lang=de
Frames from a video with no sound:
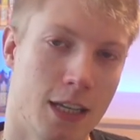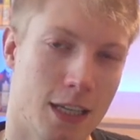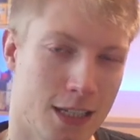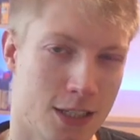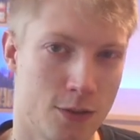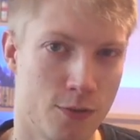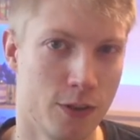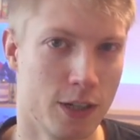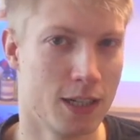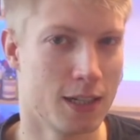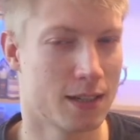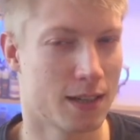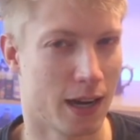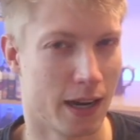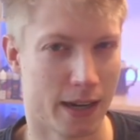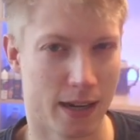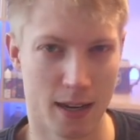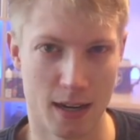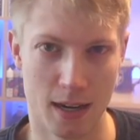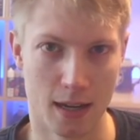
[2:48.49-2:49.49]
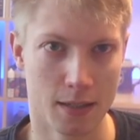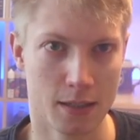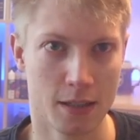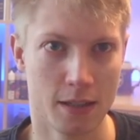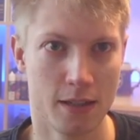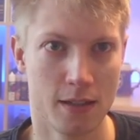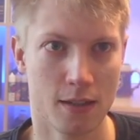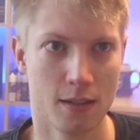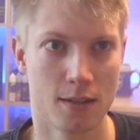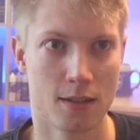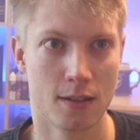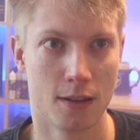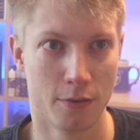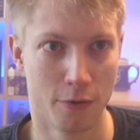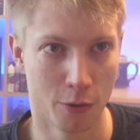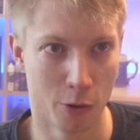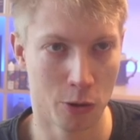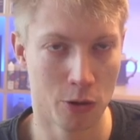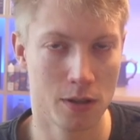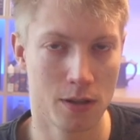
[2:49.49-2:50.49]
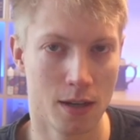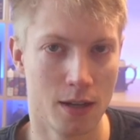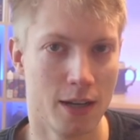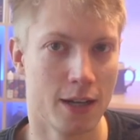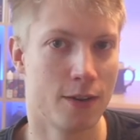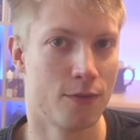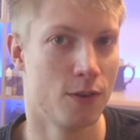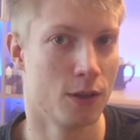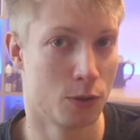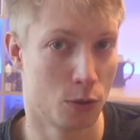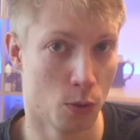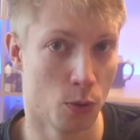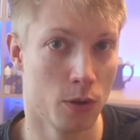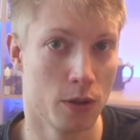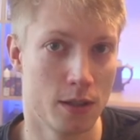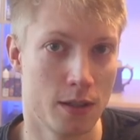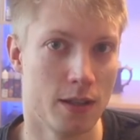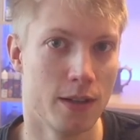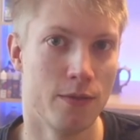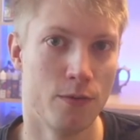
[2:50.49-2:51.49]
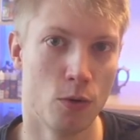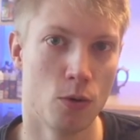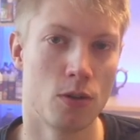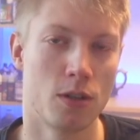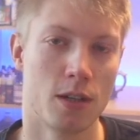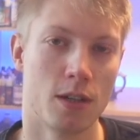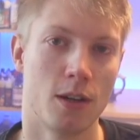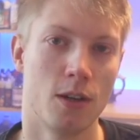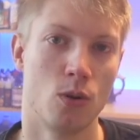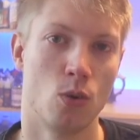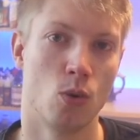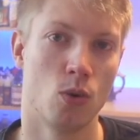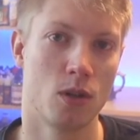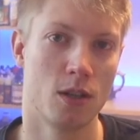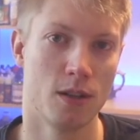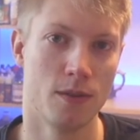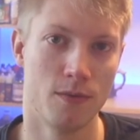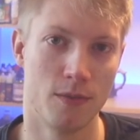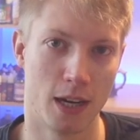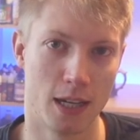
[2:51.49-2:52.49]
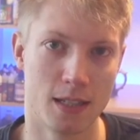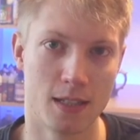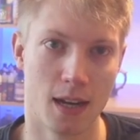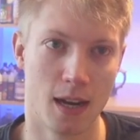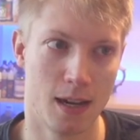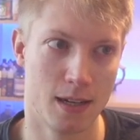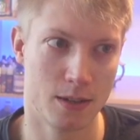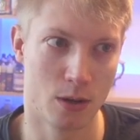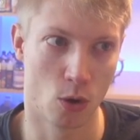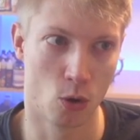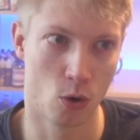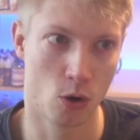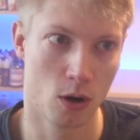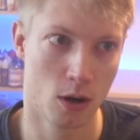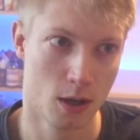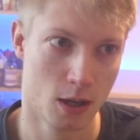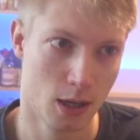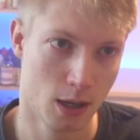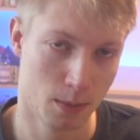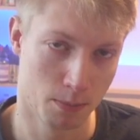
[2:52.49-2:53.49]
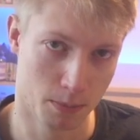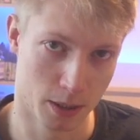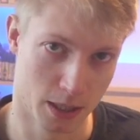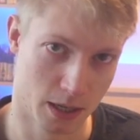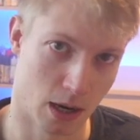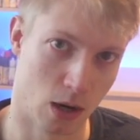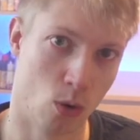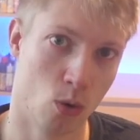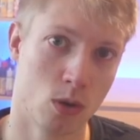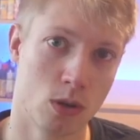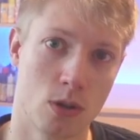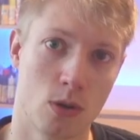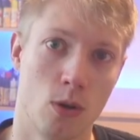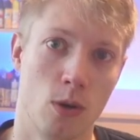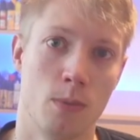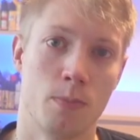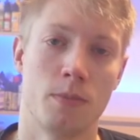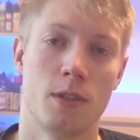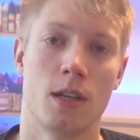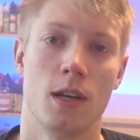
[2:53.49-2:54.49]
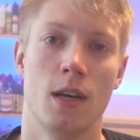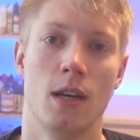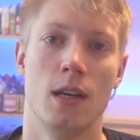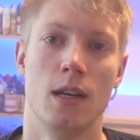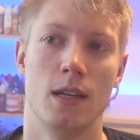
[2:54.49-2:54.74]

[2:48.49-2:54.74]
Ist, finde ich, kein klassisches Früchteliquid durch die würzige Note, weil sie halt auch mit rauskommt.